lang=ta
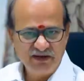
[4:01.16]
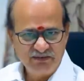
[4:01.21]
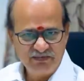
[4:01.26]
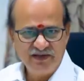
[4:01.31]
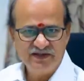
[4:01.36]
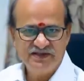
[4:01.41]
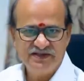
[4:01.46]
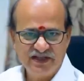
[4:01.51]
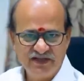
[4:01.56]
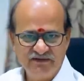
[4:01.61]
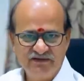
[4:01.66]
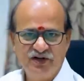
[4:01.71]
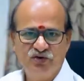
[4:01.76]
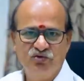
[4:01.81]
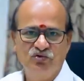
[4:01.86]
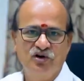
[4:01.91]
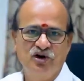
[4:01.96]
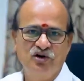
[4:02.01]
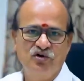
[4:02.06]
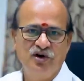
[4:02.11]
வெறி பிடிச்சி தான்
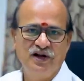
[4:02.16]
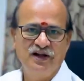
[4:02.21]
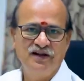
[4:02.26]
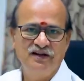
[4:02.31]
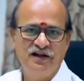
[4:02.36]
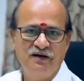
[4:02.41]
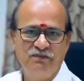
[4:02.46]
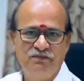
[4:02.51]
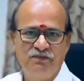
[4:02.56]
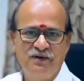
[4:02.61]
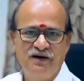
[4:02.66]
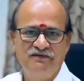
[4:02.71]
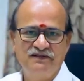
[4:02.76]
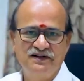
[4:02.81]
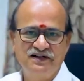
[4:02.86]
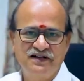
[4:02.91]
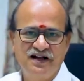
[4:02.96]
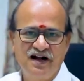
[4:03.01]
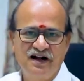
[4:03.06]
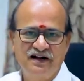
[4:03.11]
வீட்டுக்குள்ளே நுழையுது அப்பா
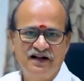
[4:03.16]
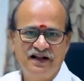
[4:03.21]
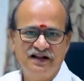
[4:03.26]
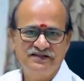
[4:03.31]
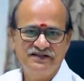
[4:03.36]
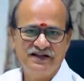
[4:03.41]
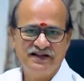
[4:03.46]
விட்டுட்டாங்கடா